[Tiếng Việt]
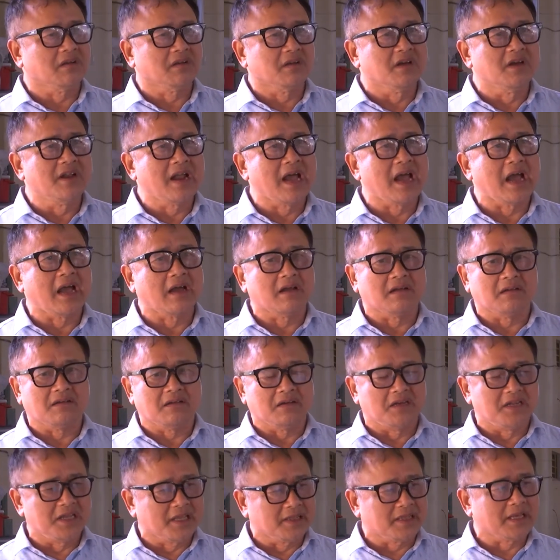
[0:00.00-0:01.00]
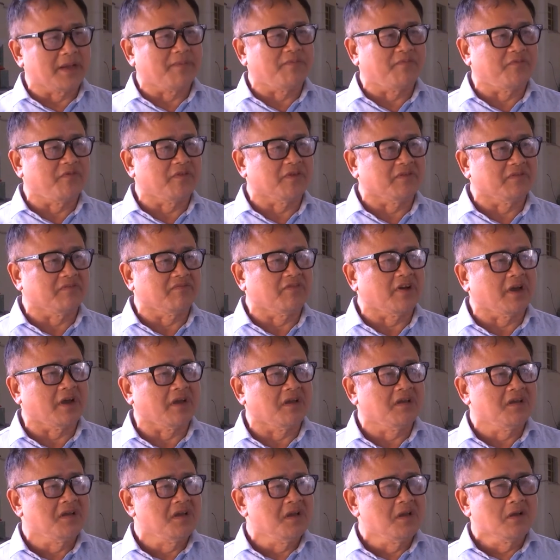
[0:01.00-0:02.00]
Đơn hàng liên tiếp
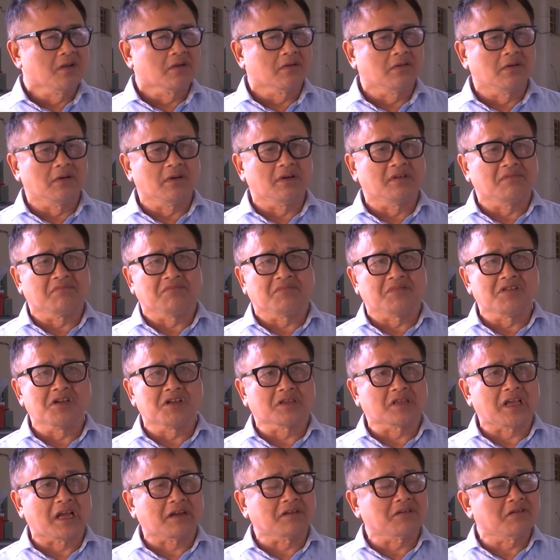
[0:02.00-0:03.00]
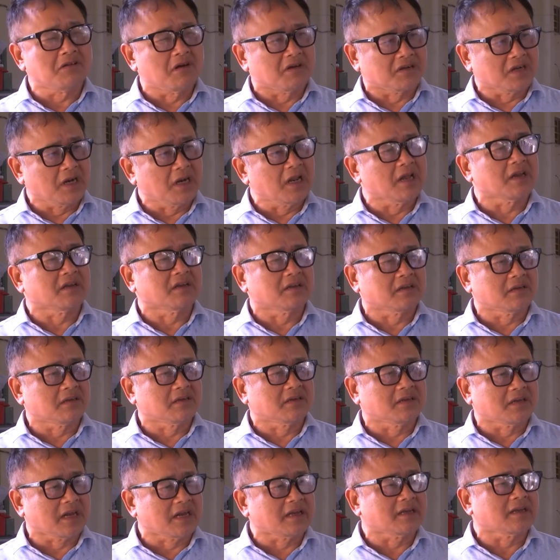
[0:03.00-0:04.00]
và được tăng trưởng rất là
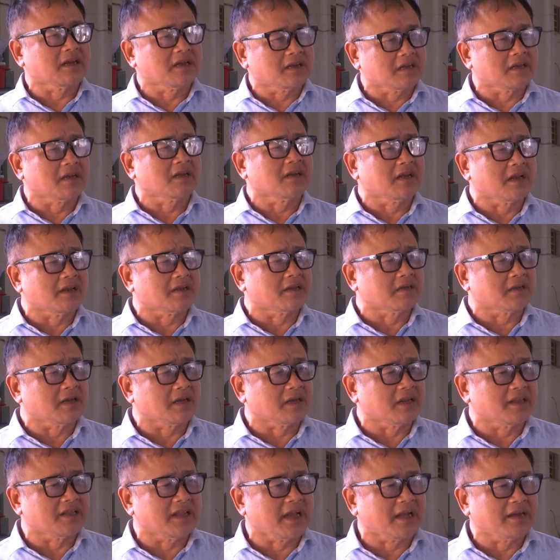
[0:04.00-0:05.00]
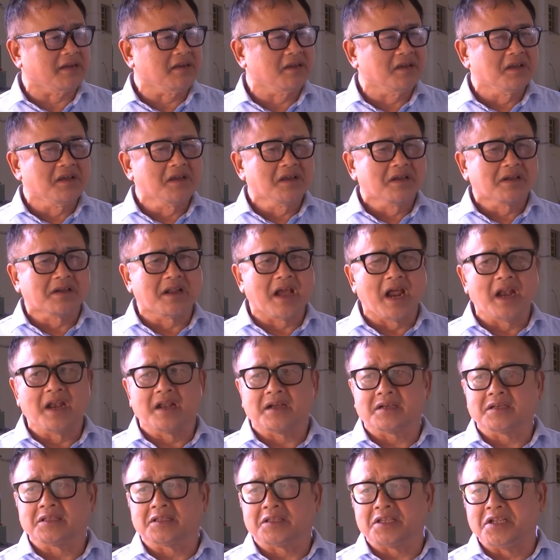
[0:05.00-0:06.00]
rất rất rất rất là nhanh đây
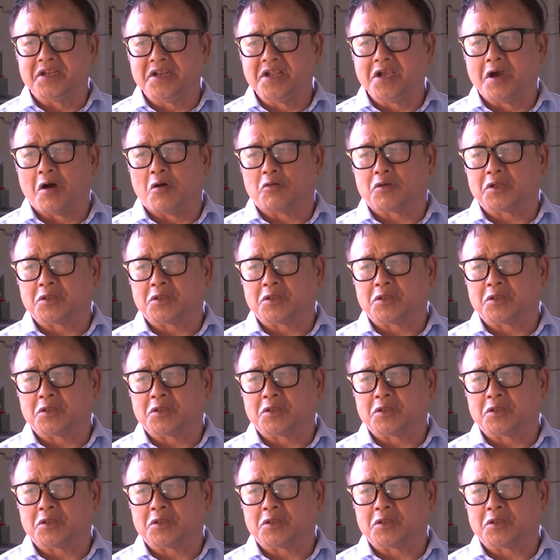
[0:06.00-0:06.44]
là cái tín hiệu